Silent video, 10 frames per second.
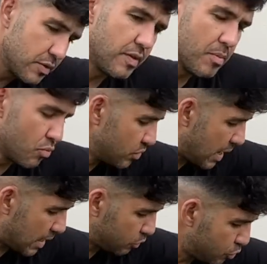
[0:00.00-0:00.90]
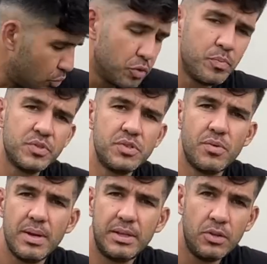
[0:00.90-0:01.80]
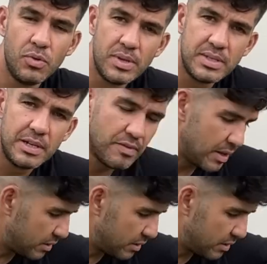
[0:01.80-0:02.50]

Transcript: vai mudar todo para o 52, ele vai